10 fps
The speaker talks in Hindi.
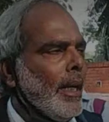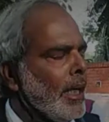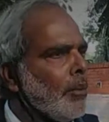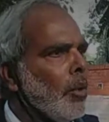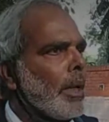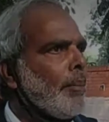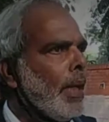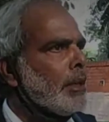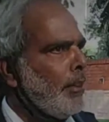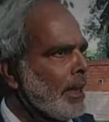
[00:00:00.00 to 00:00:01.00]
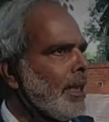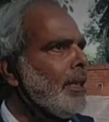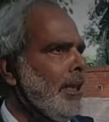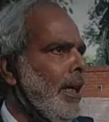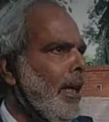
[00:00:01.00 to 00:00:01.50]
गरीबों के पास पैसा
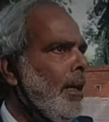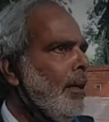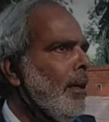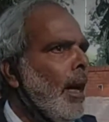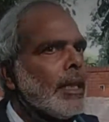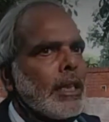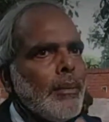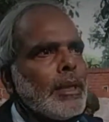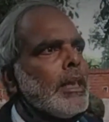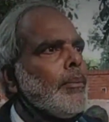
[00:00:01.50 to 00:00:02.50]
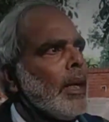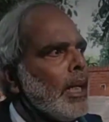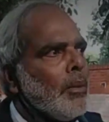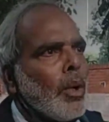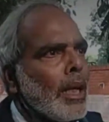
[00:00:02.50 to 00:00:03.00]
देना असल में सिर्फ
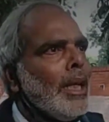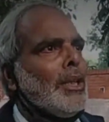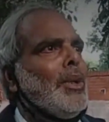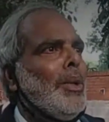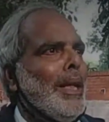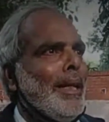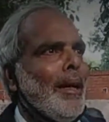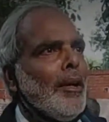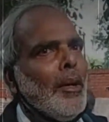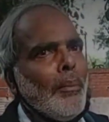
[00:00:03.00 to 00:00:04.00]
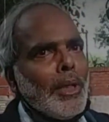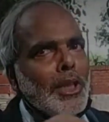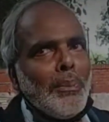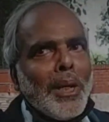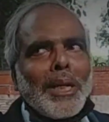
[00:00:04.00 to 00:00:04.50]
गरीबों के लिए ज़रूरी नहीं है
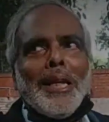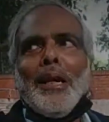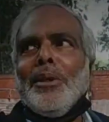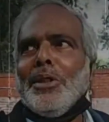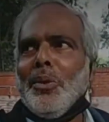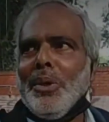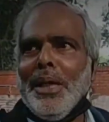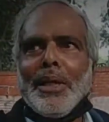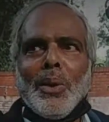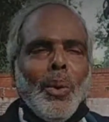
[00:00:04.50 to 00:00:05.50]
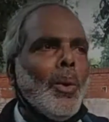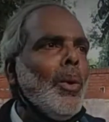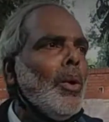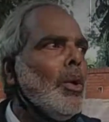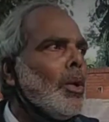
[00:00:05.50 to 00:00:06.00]
मध्यम वर्ग के लिए भी ज़रूरी है क्यों
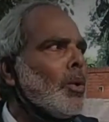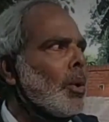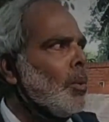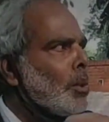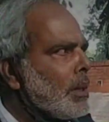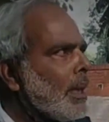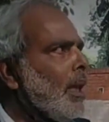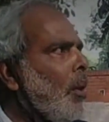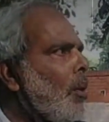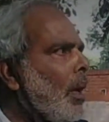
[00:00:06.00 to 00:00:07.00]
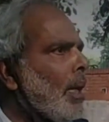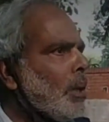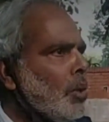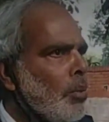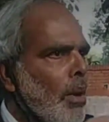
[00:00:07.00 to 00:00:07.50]
क्योंकि उससे क्या होगा कि
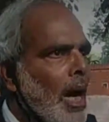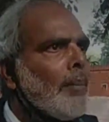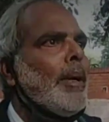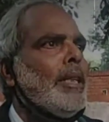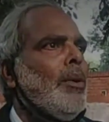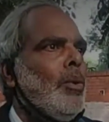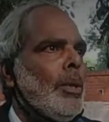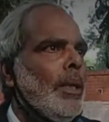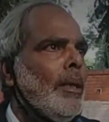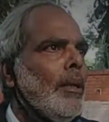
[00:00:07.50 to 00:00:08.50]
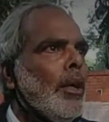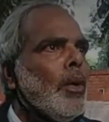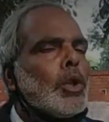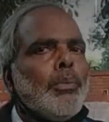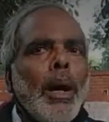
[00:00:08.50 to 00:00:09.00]
जो मांग पैदा होगी
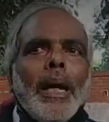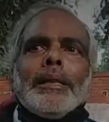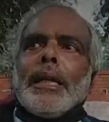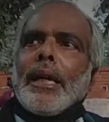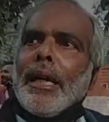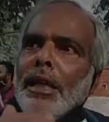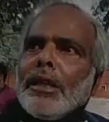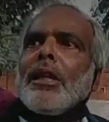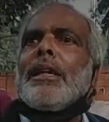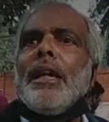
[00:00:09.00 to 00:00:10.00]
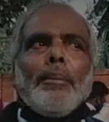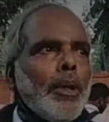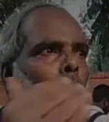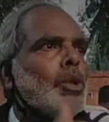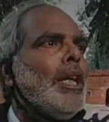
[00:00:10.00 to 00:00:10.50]
उस मांग से कई तरह के
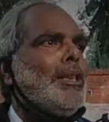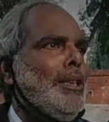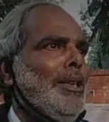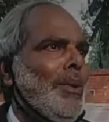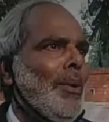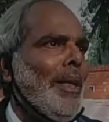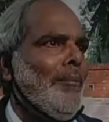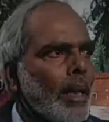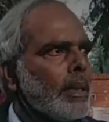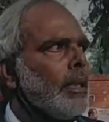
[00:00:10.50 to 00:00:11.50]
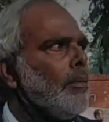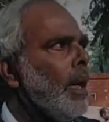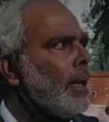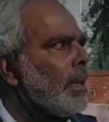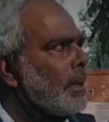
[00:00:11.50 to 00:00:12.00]
आपके रोजगार सृजन होंगे
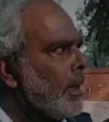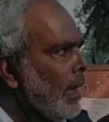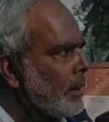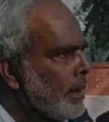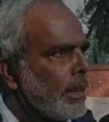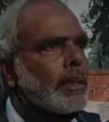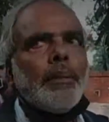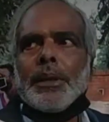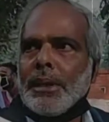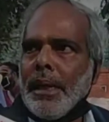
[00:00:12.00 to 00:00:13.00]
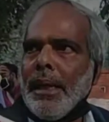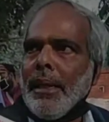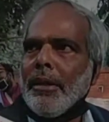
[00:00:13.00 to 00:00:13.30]
आतंकवाद एक राजनीतिक समस्या है